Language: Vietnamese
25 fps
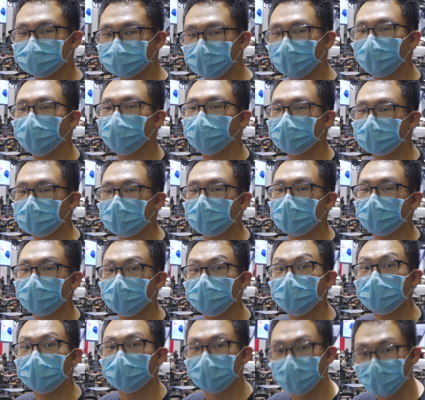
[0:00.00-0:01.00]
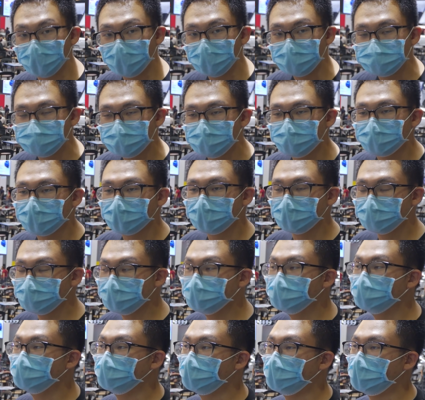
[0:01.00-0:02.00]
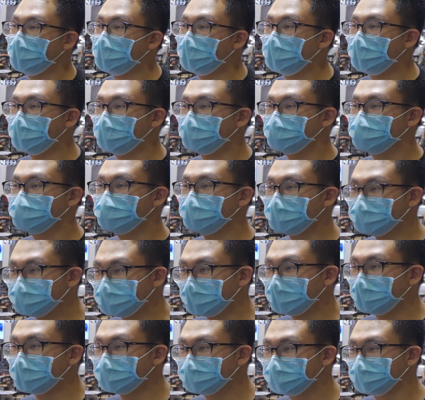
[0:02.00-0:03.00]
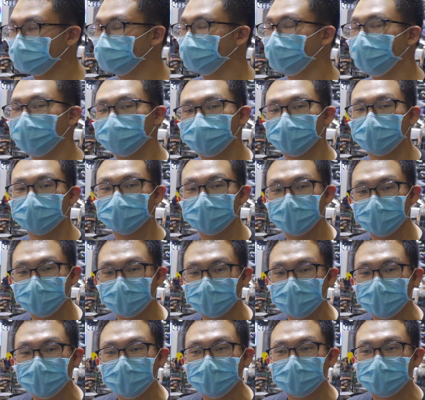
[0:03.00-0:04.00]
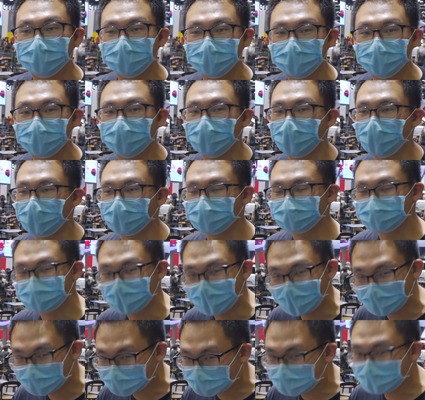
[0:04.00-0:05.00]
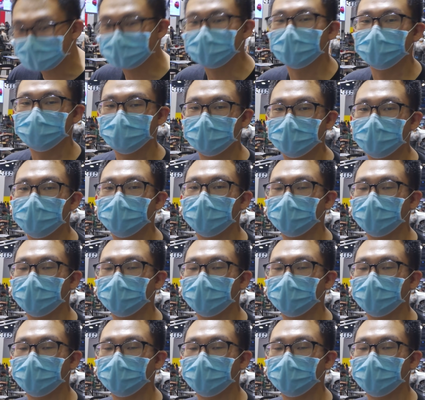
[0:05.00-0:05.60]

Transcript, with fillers: so với cả cái phiên bản cũ cũng như là chắc chắn là sử dụng hộp số CVT thì nó sẽ tiết kiệm nhiên